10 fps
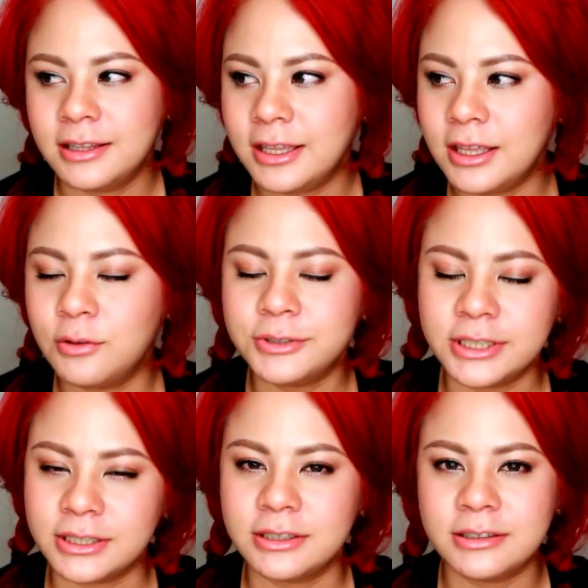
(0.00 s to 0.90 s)
ที่รู้
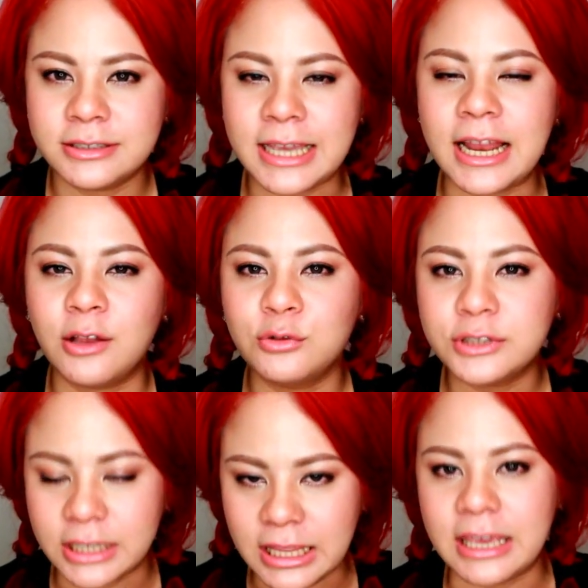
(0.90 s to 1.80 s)
สึกใช้แล้วรู้
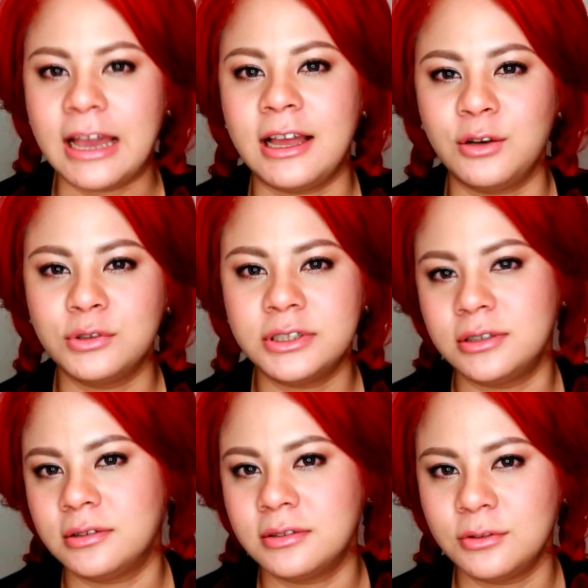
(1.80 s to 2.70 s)
สึกดีค่ะรู้สึก
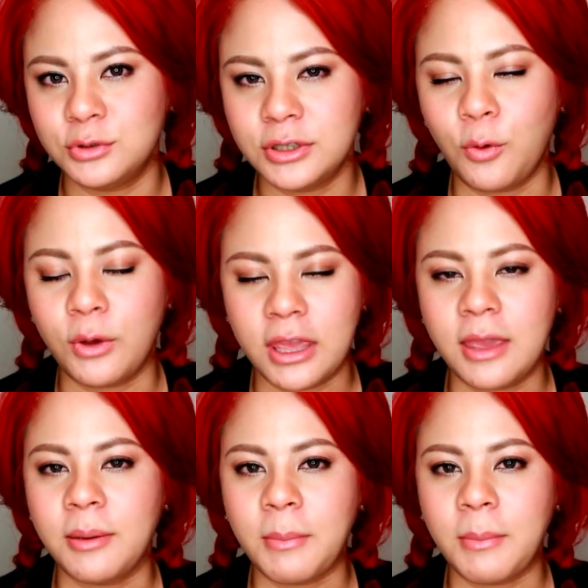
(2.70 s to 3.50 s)
รู้สึกโอเค